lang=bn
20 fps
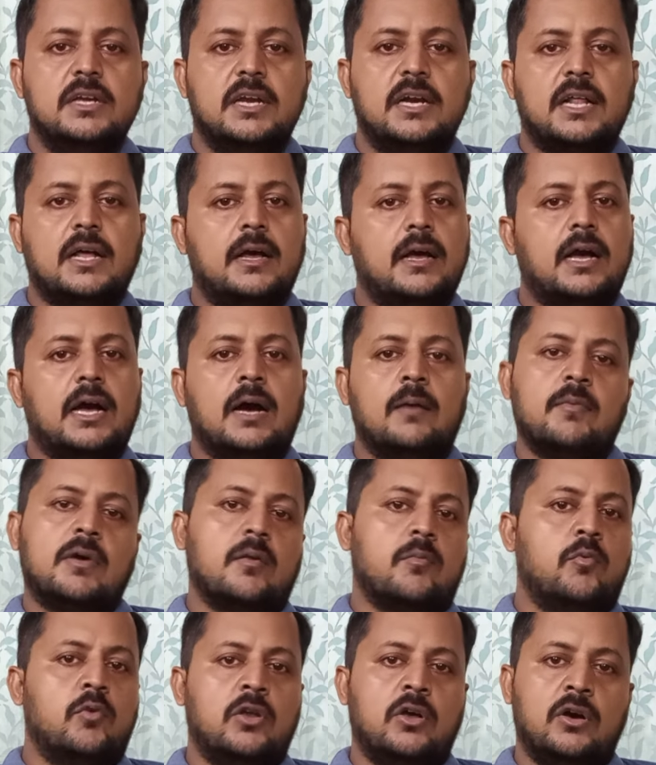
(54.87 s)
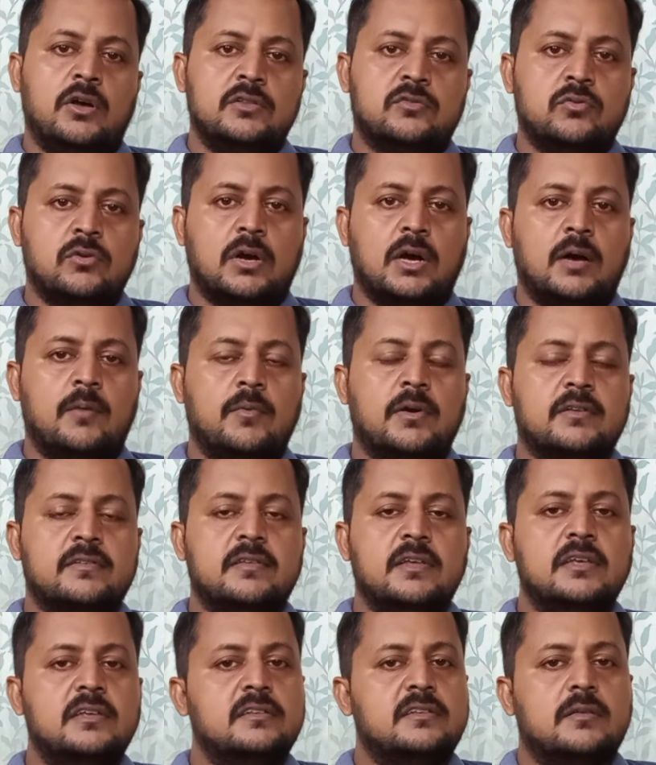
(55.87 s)
এটা আমার মনে হয় তো আমার
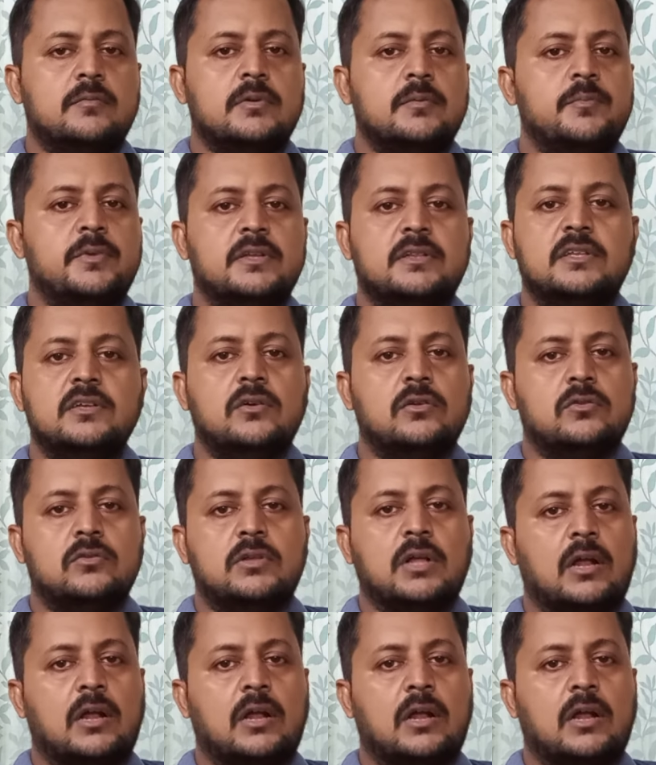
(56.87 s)
সেই হিসেবে ব্যক্তিগত